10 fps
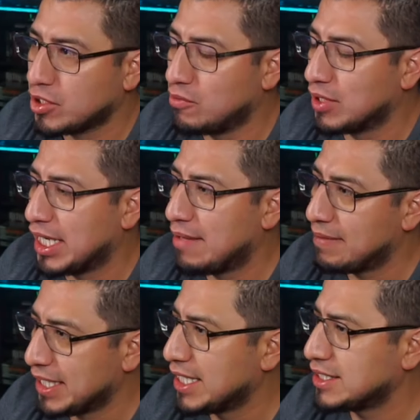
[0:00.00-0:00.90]
como que la
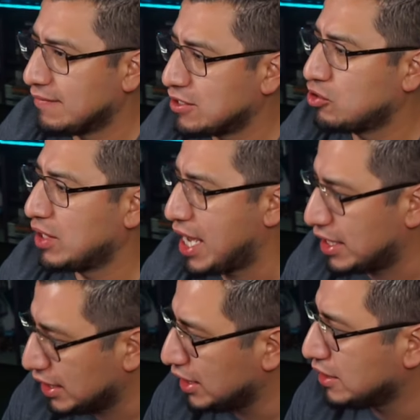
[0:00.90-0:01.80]
mañana estaba
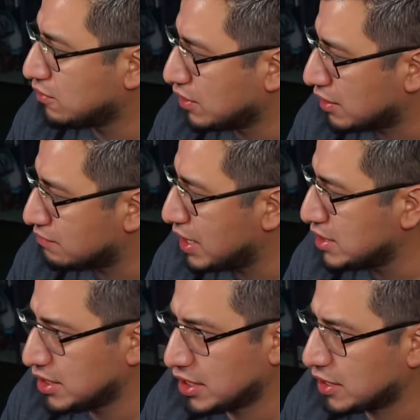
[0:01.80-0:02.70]
soleadito y
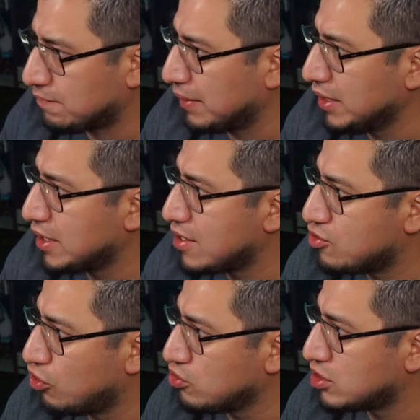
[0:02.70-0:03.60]
demás, y de repente,
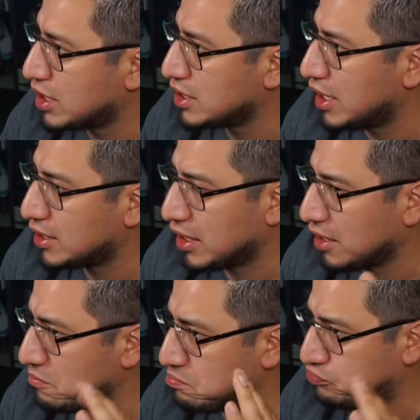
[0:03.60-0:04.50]
2, 3 de la
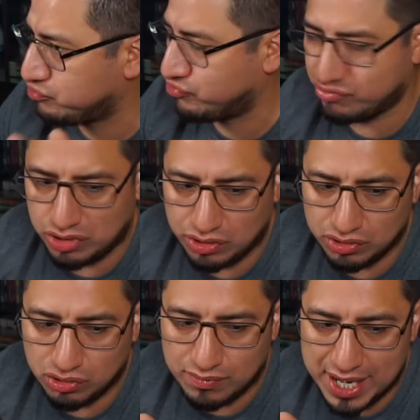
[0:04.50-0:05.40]
tarde, todo
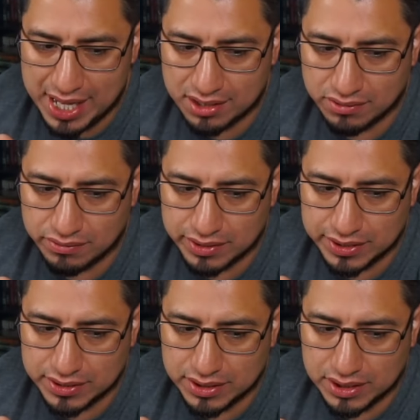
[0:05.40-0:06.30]
nublado,
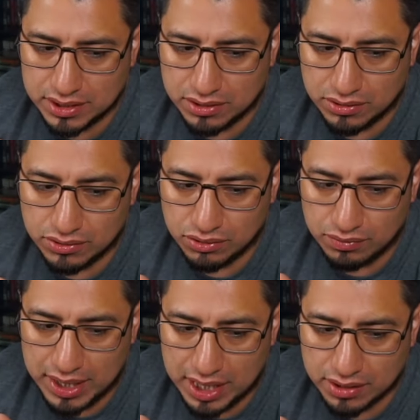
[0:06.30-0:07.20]
güey. Todo
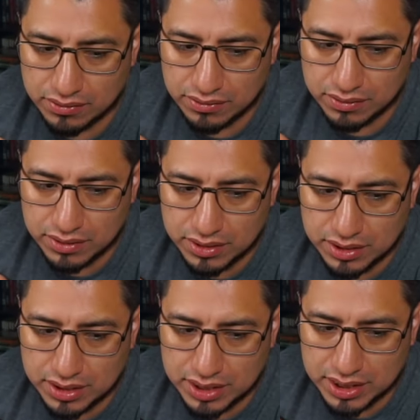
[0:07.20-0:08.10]
nublado.
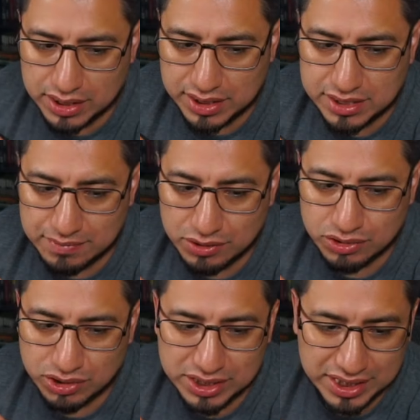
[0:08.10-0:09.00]
Eh, dice, me
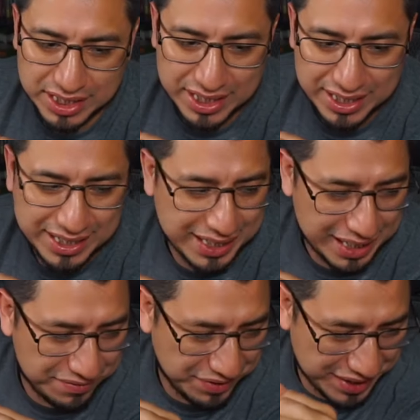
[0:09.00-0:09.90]
gustó que tiraran
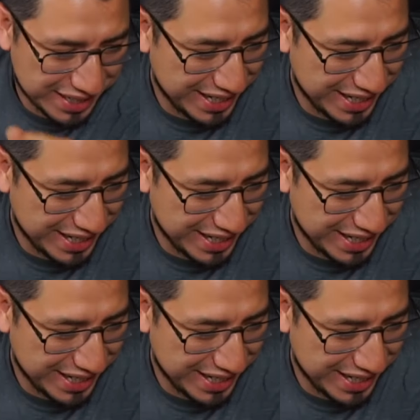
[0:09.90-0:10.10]
caca al final,